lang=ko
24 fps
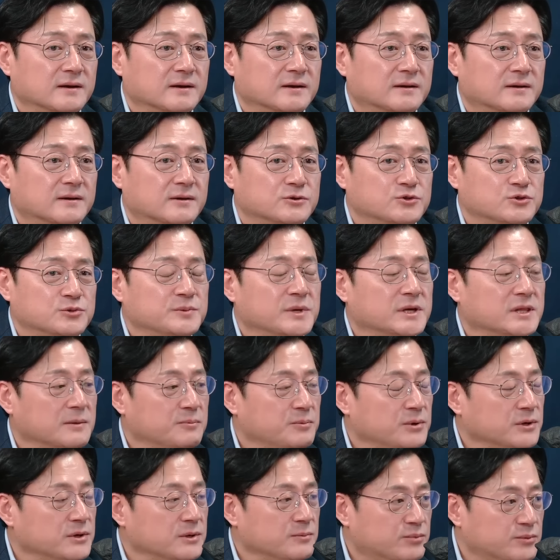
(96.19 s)
어, 추미애
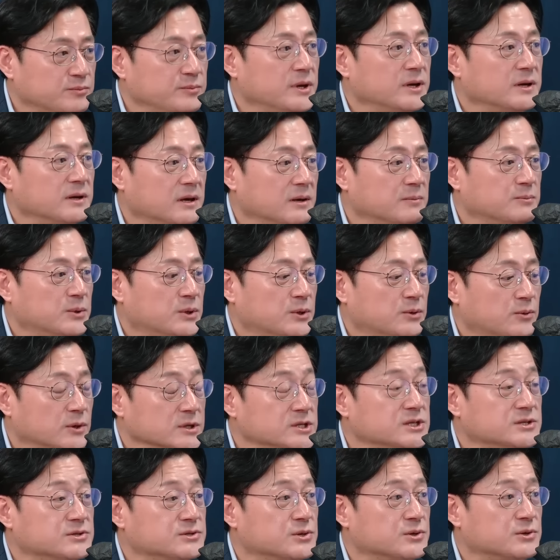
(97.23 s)
대표님 분명히 이렇게 뭐
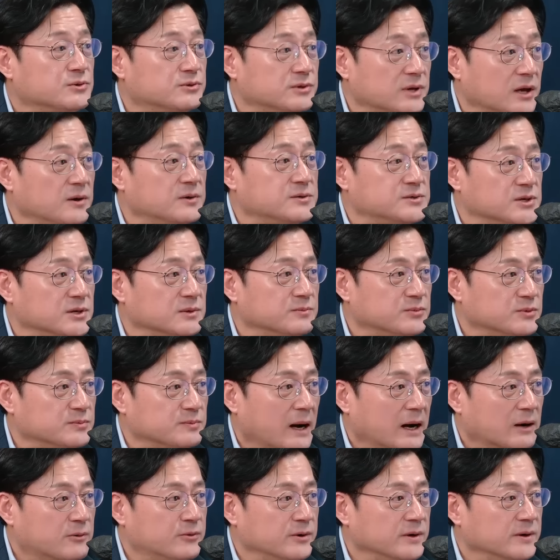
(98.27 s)
원칙적이고 개혁적인 분
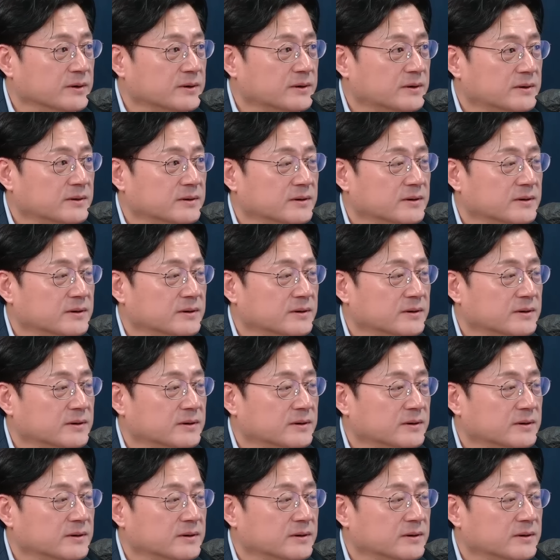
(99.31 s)
맞고요.